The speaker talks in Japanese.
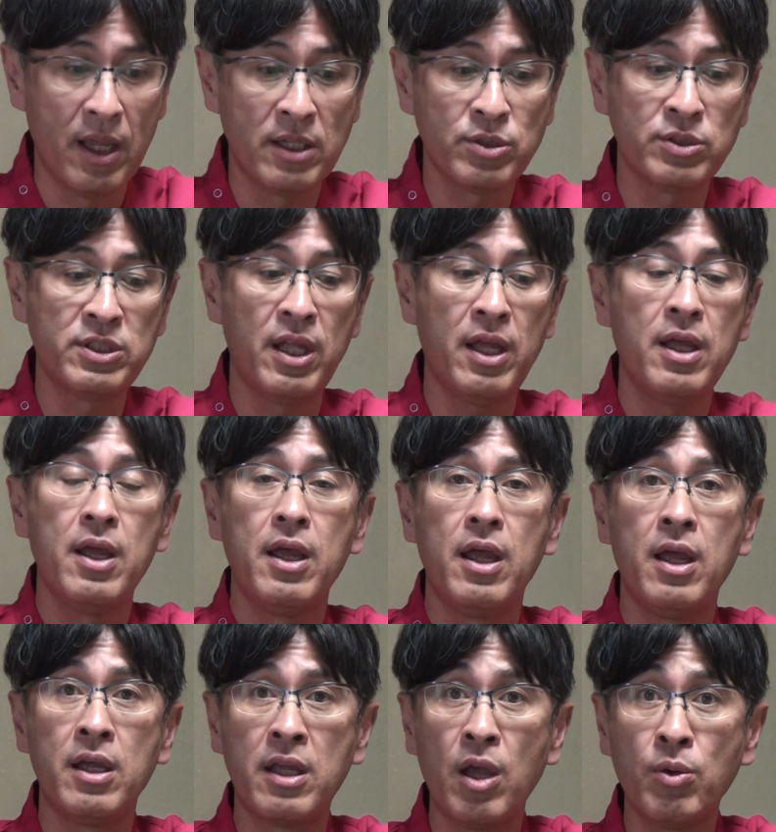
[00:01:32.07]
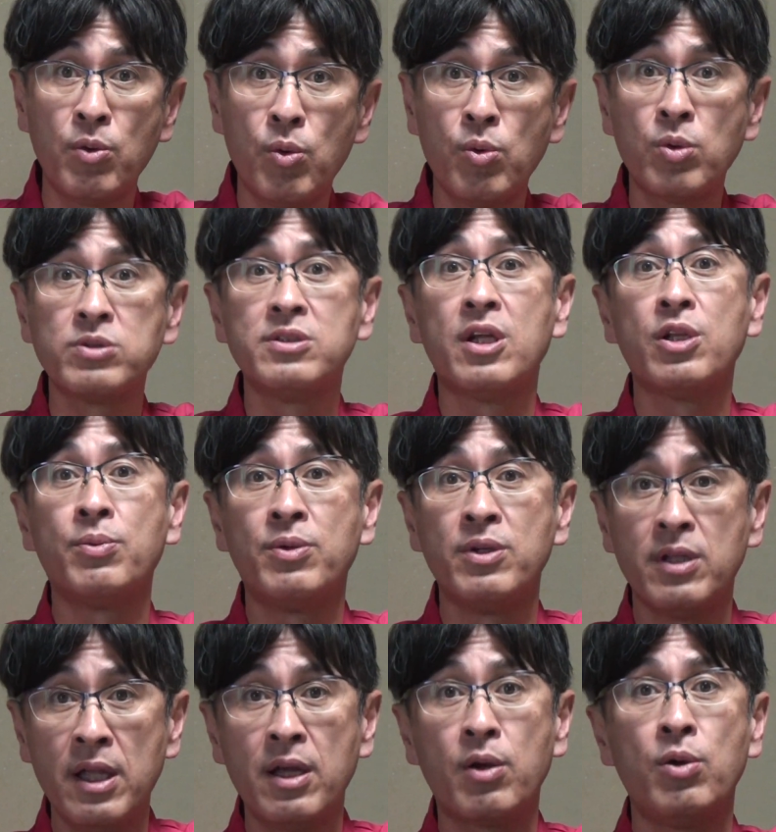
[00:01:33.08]
そして肩甲骨なども
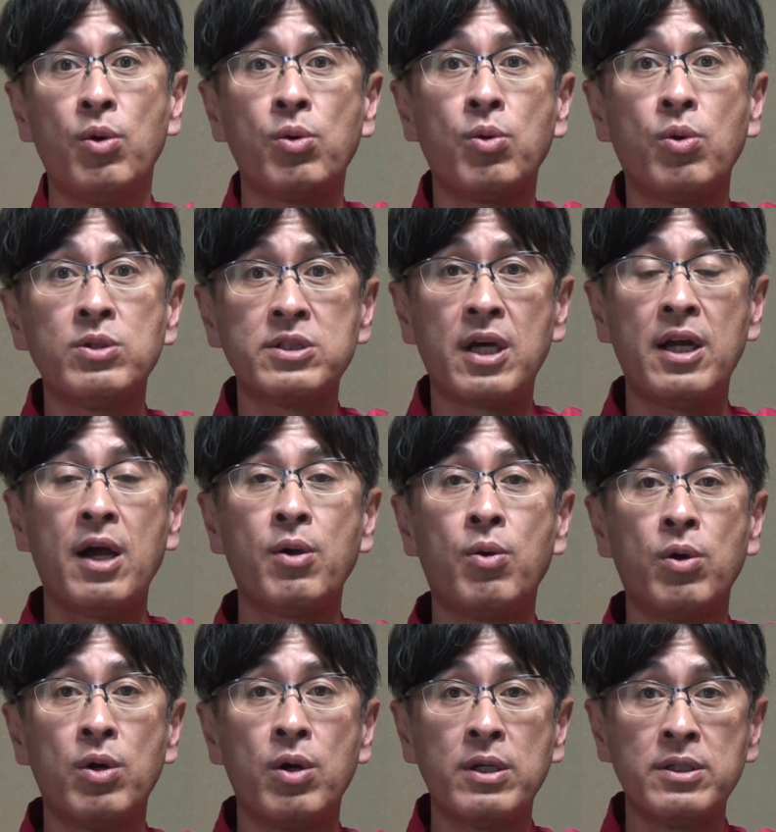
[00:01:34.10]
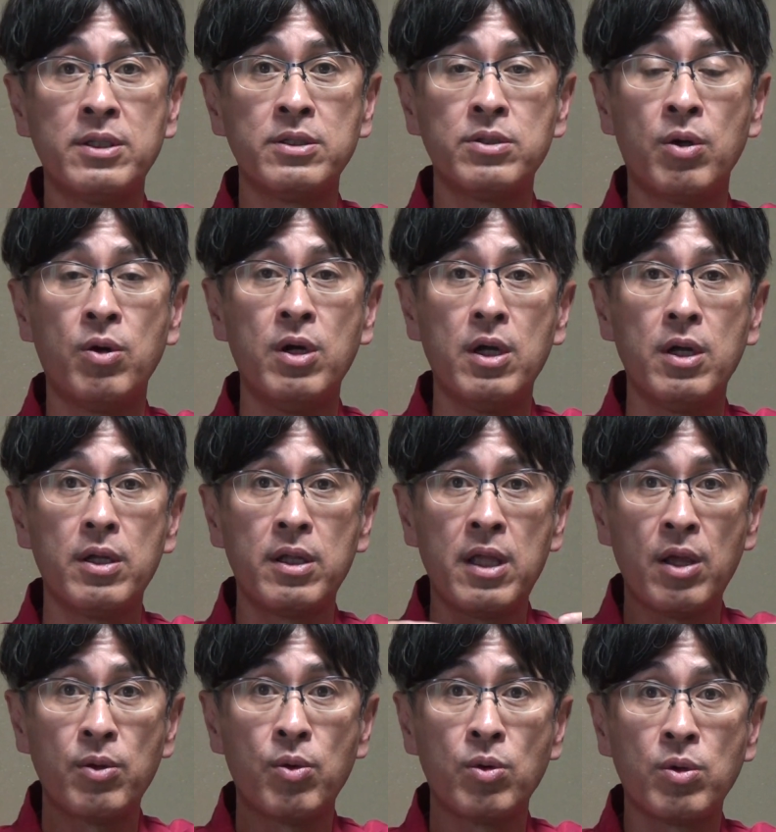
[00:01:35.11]
ね、肋骨から
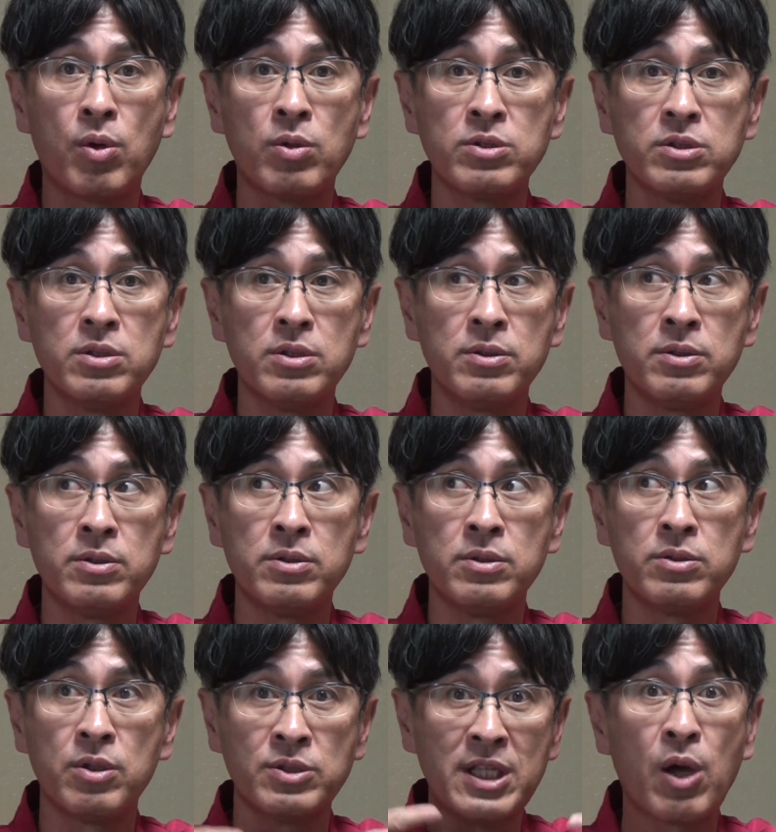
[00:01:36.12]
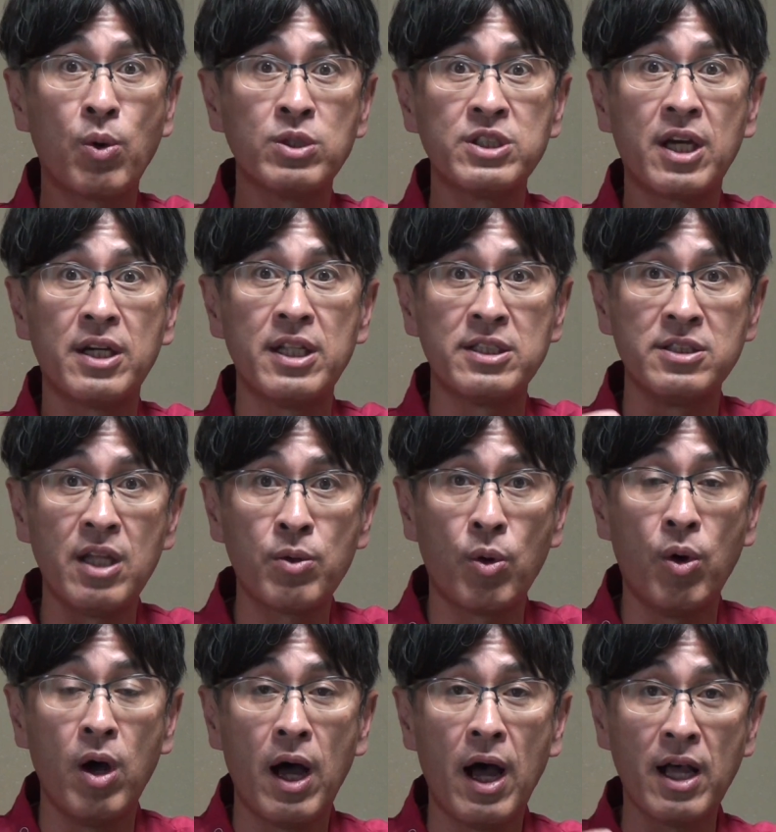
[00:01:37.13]
肩甲骨、鎖骨がですね、
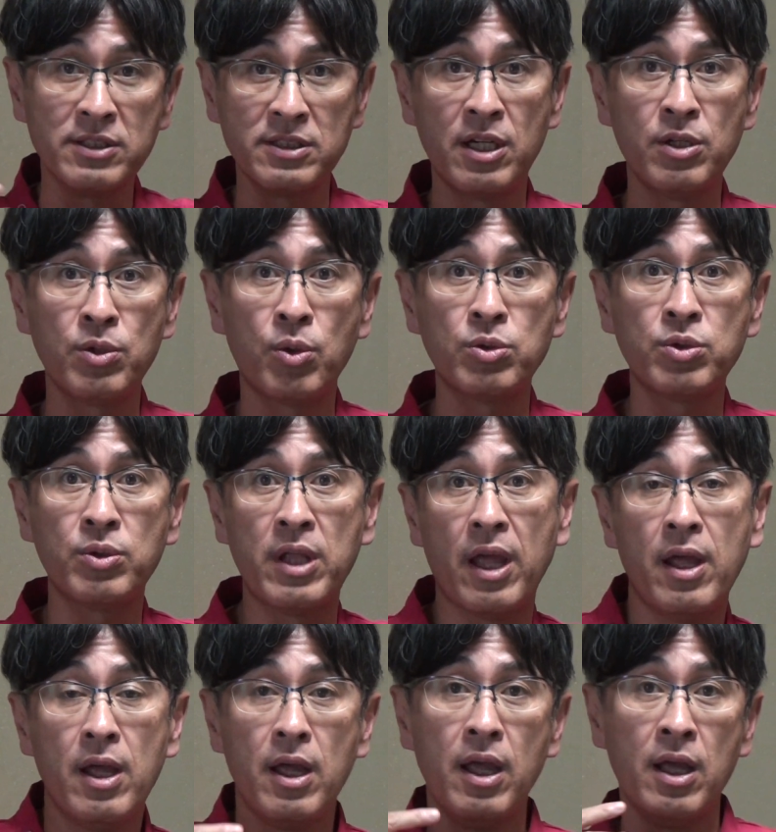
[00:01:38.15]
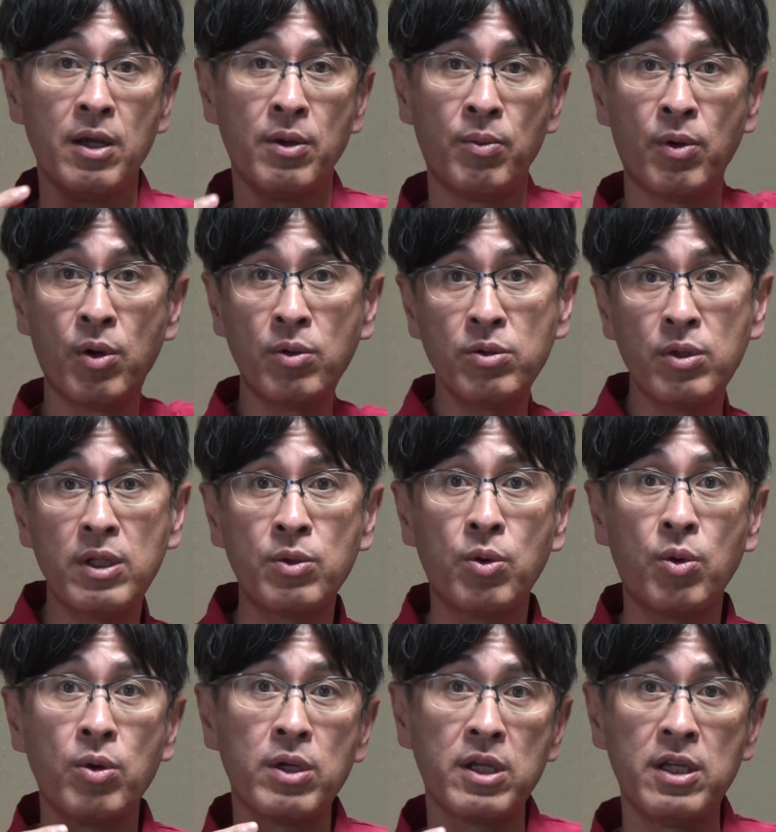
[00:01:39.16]
外れることで、もう本当に
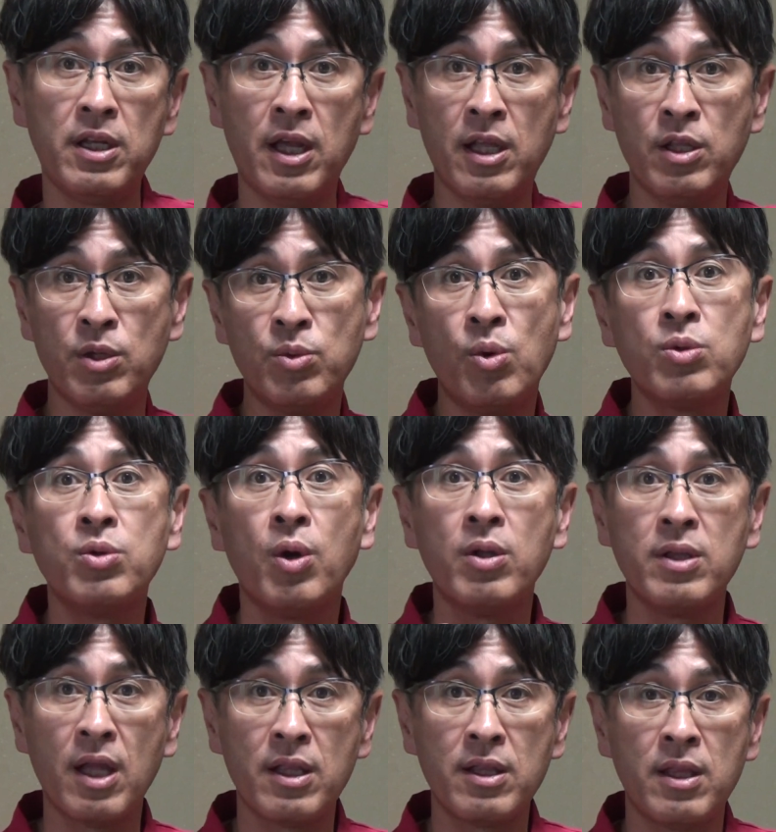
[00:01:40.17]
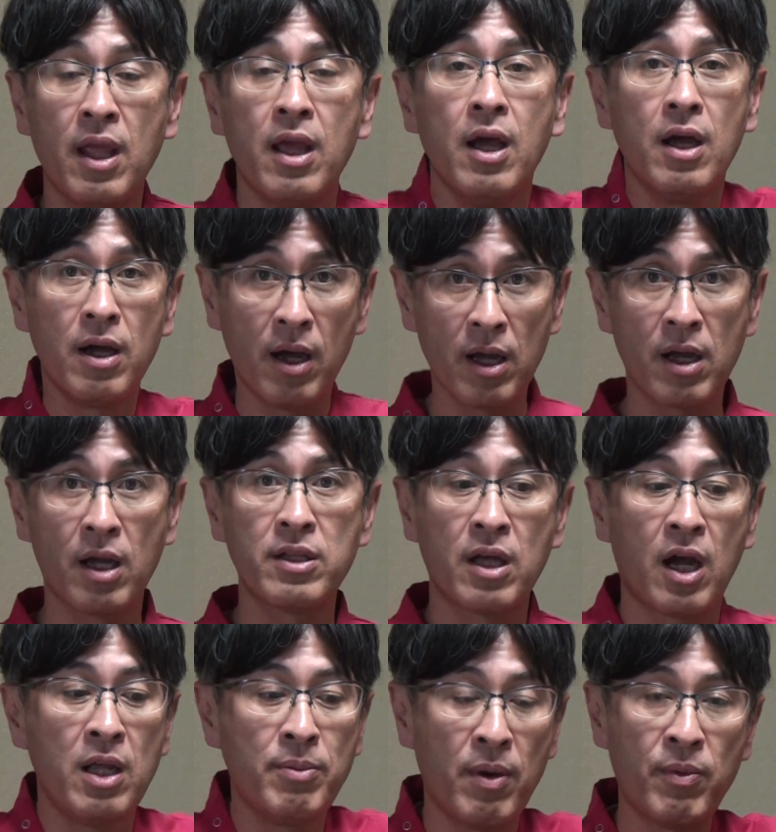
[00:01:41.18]
綺麗に動くようになって、
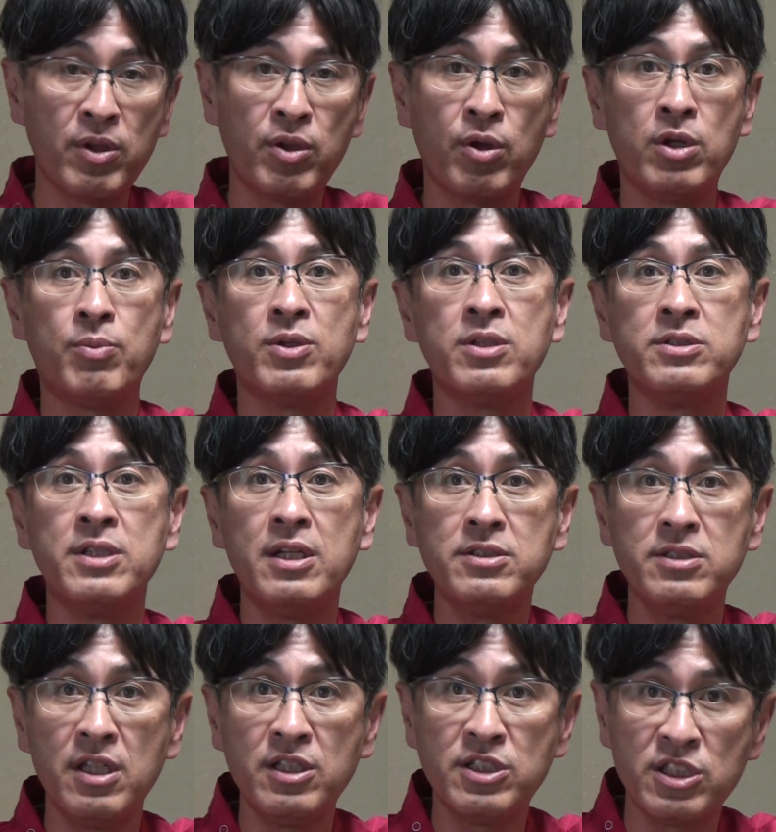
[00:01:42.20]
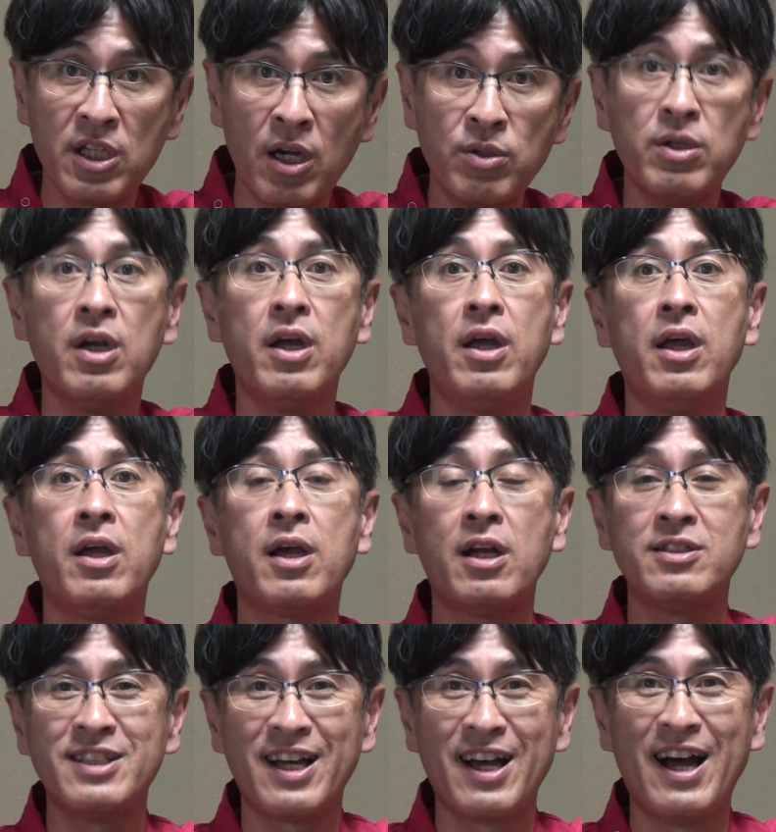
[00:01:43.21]
肩が今までよりも全然違う
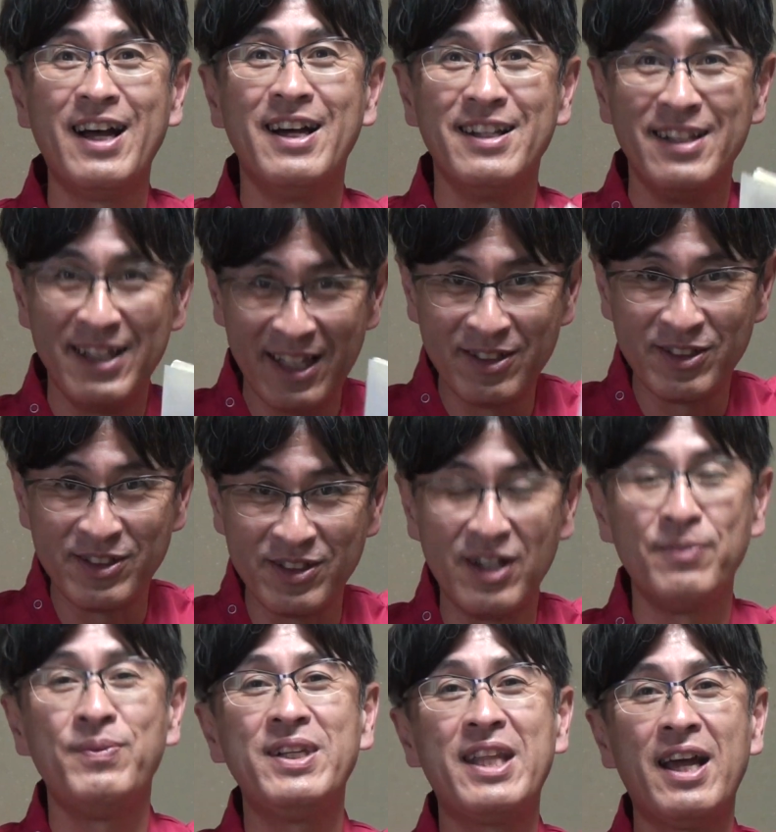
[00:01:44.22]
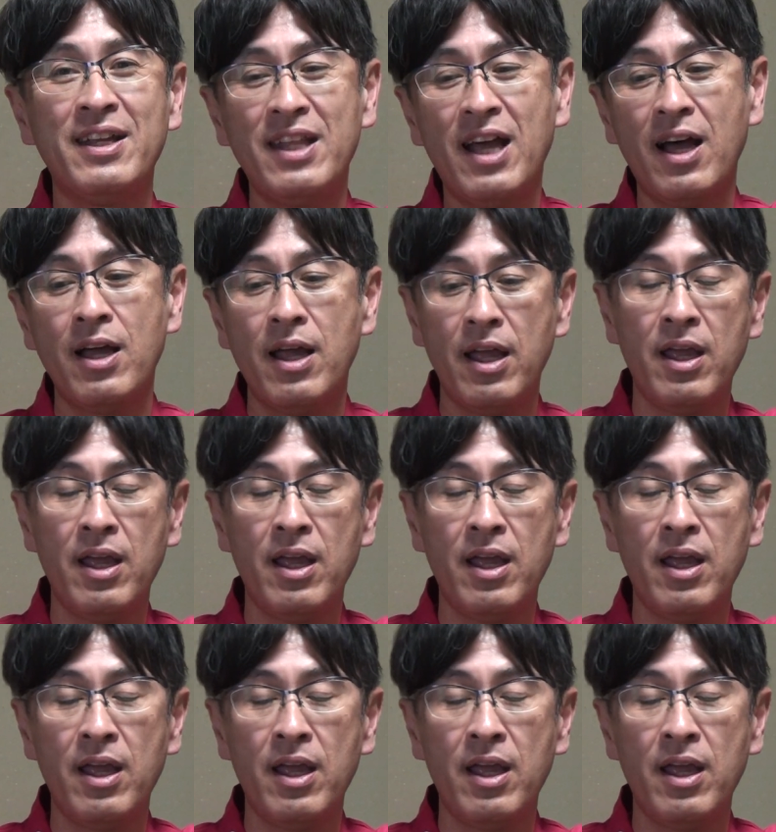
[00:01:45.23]
軽さが出てくるみたいな、